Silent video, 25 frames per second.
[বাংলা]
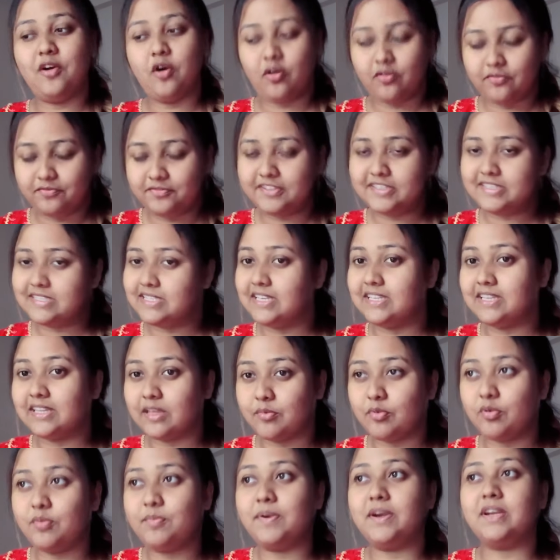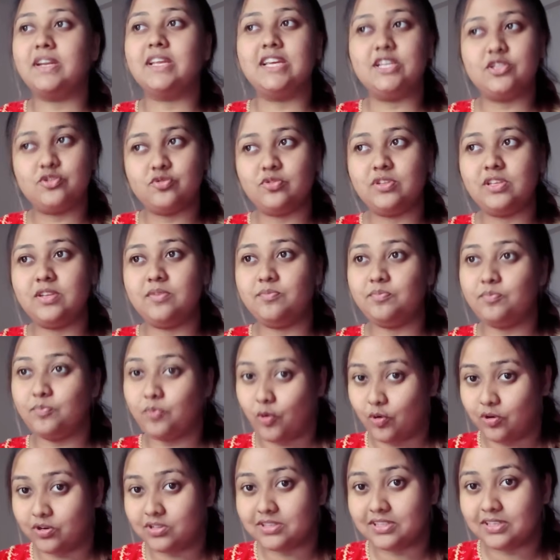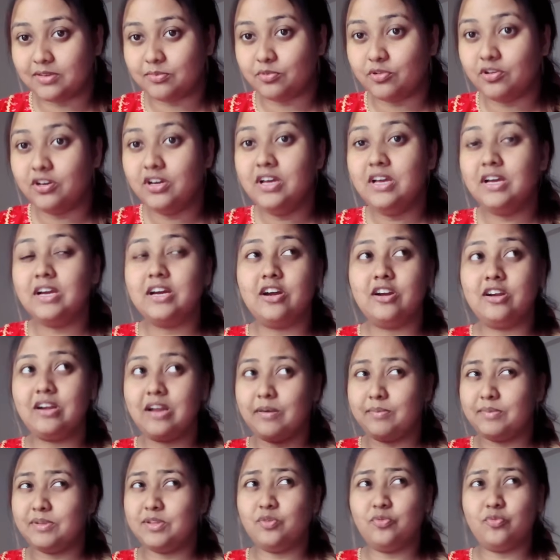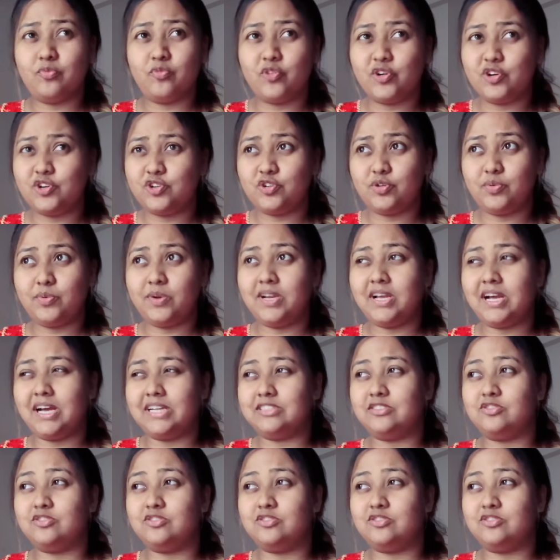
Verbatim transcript: অবভিয়াসলি দেবো বাট কিছুদিন পর দেব কারণ আমাদের ওয়ার্ড্রোবের কাজ